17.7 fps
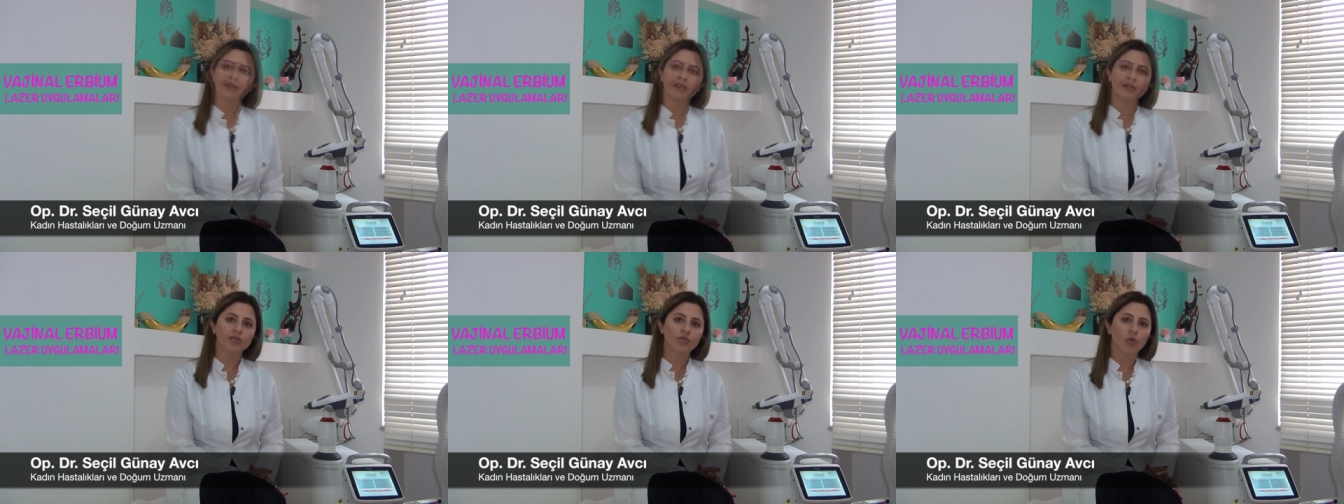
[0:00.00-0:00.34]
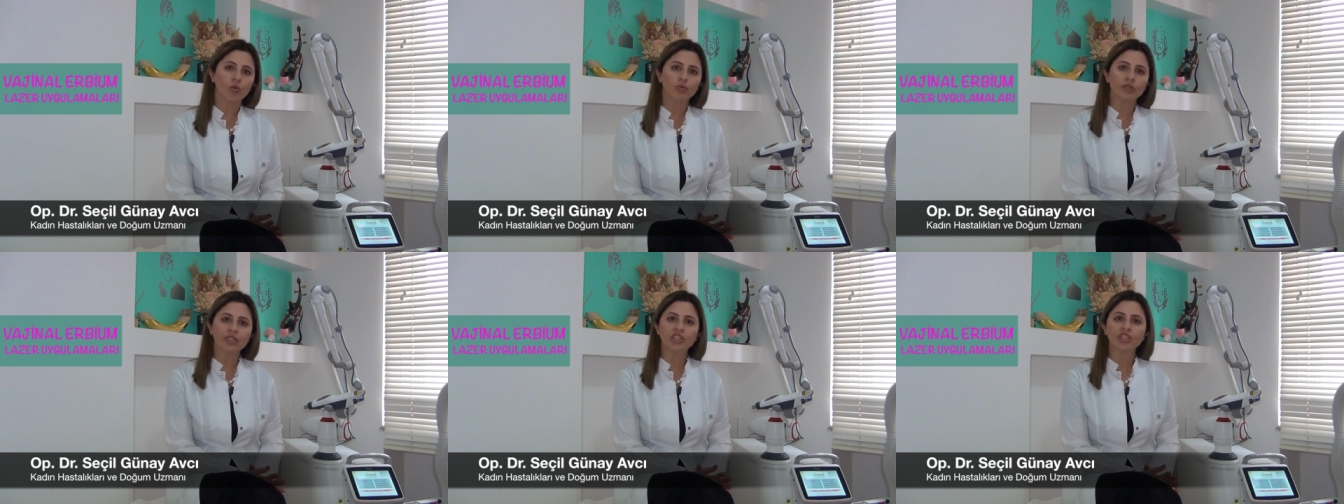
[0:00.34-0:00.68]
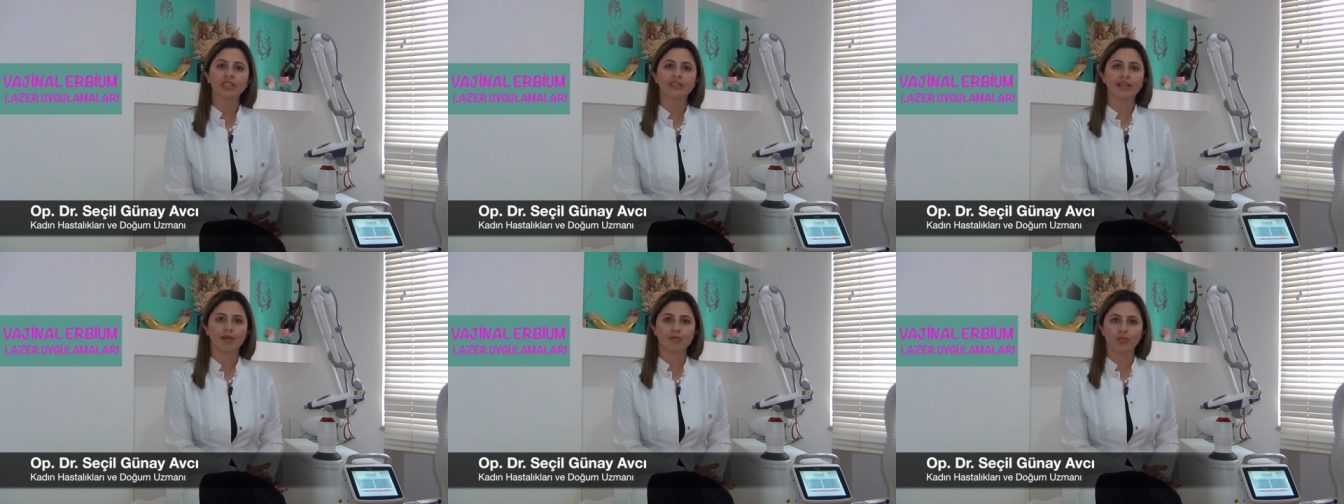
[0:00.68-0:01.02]
yoğun
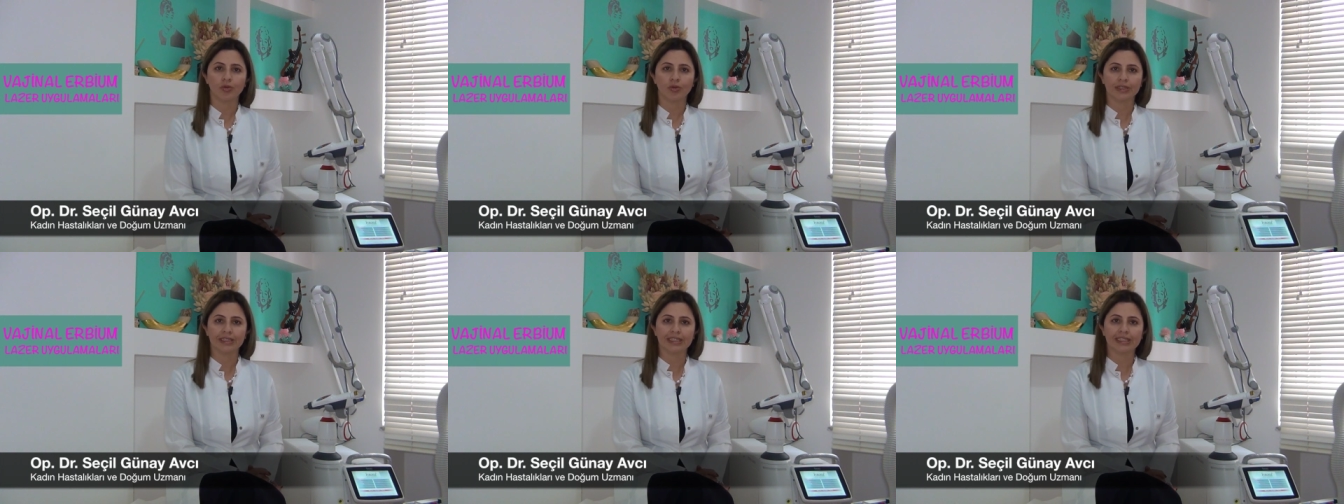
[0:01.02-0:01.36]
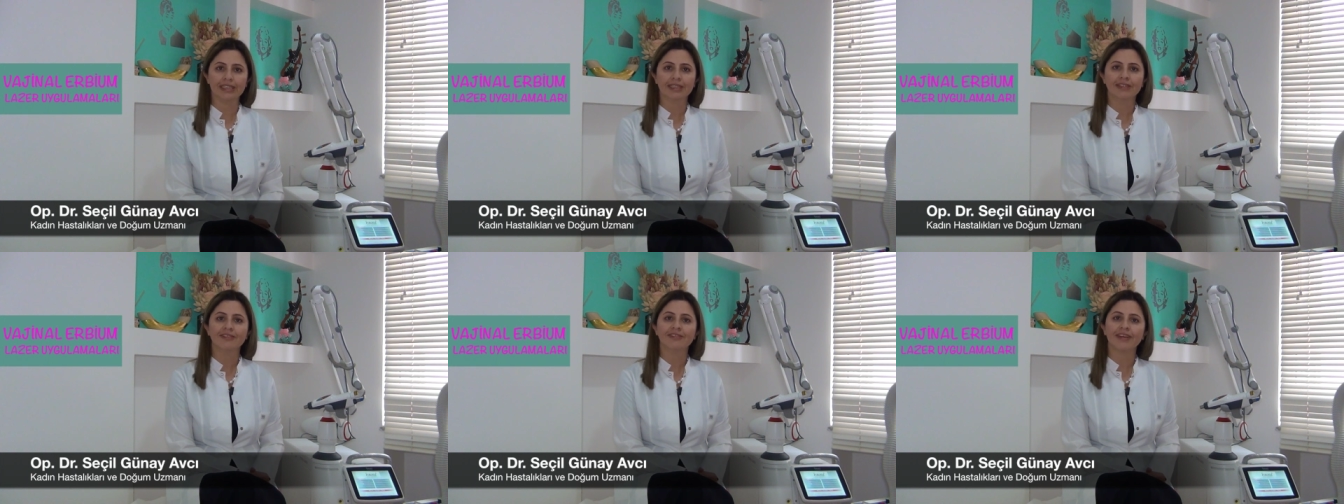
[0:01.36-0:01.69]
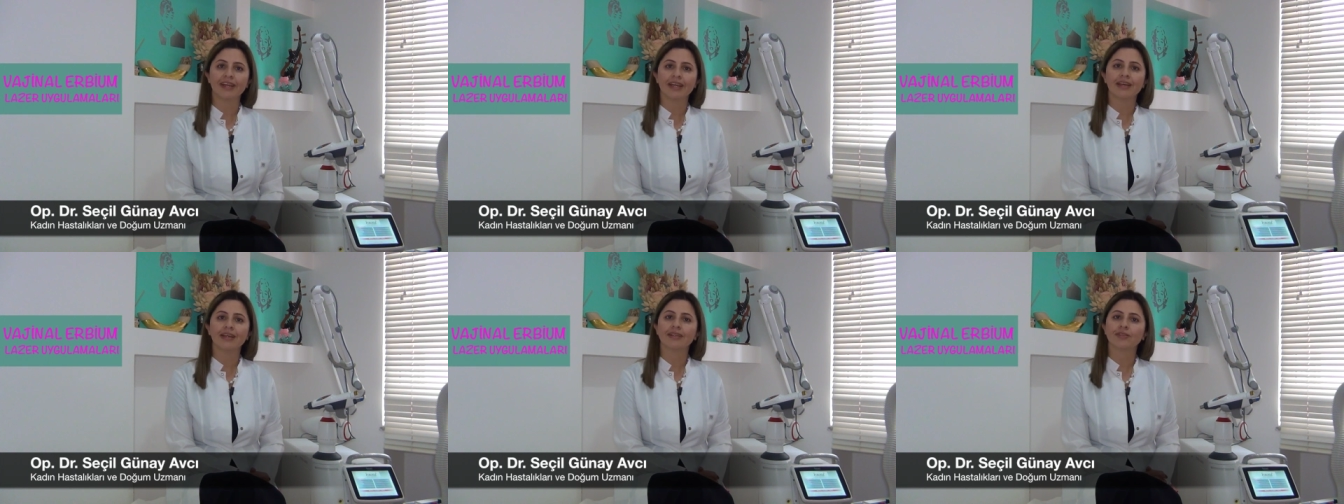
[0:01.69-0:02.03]
iş tempoları
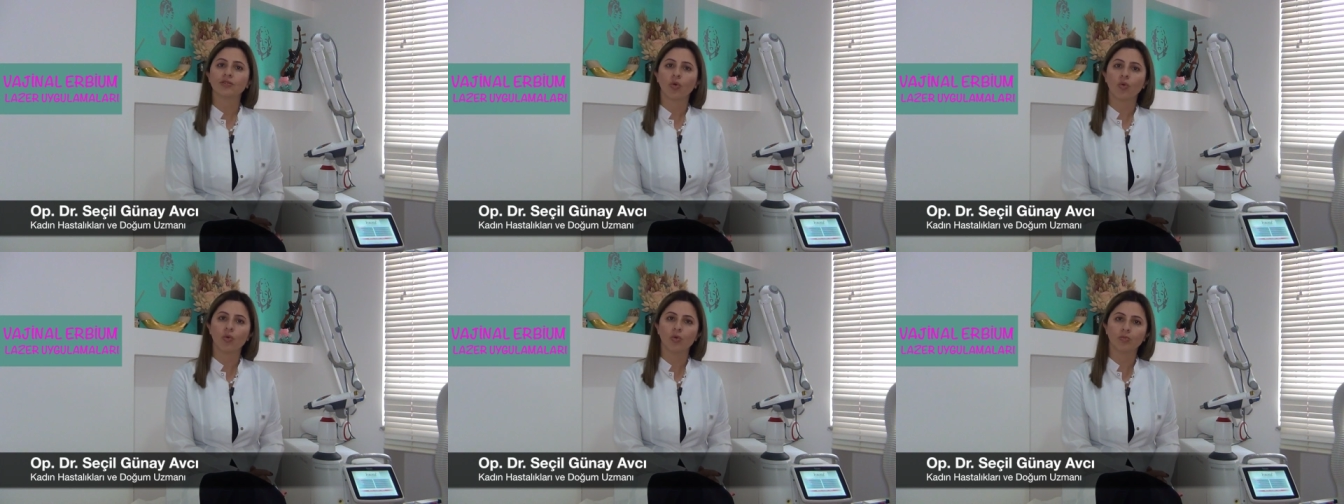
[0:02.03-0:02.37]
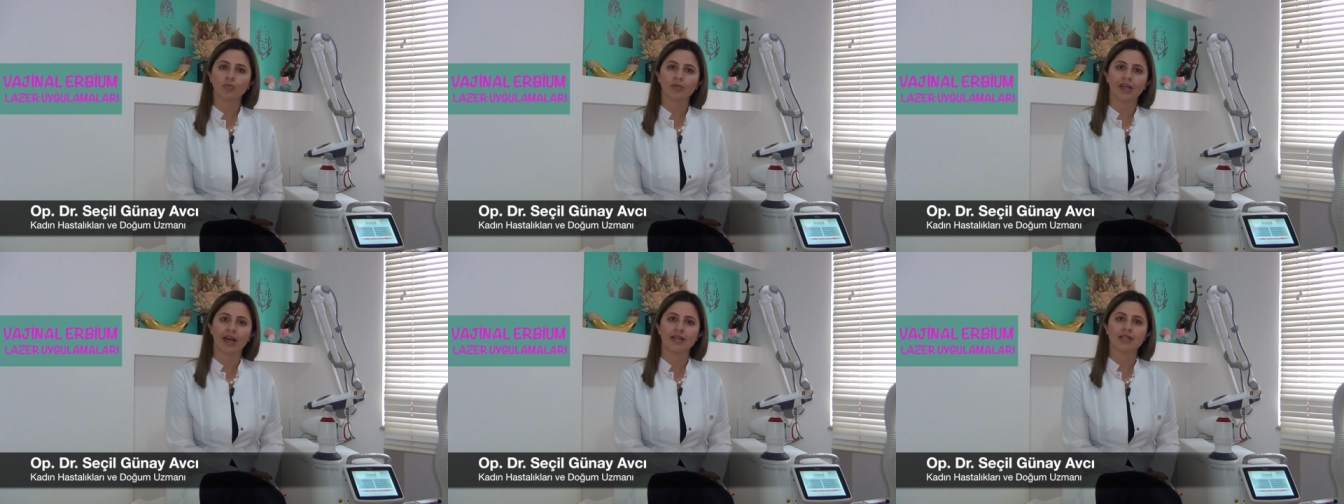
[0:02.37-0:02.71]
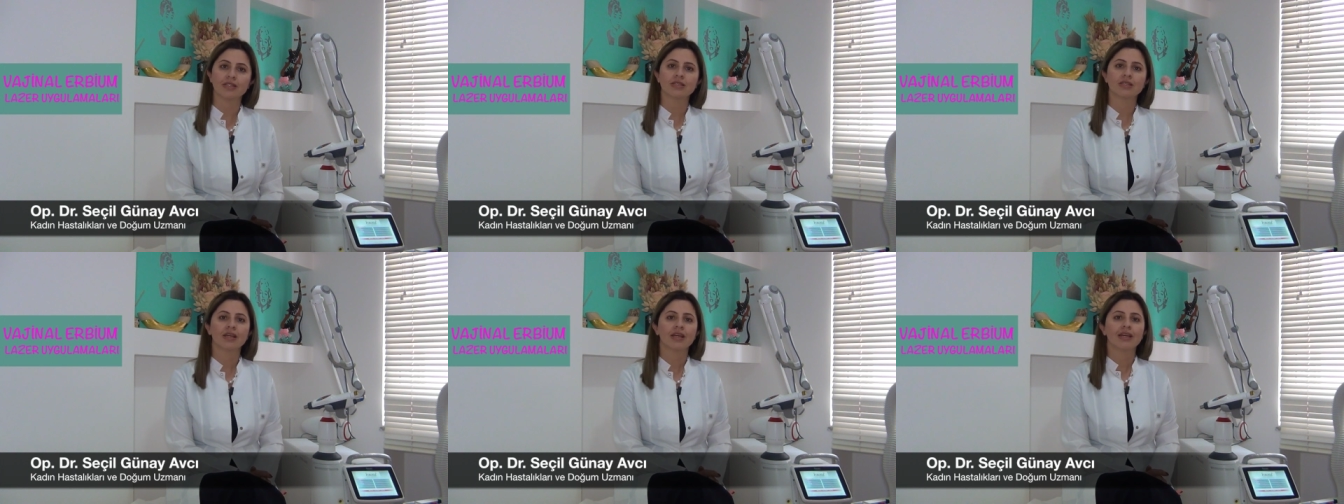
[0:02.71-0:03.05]
ve doğumlar,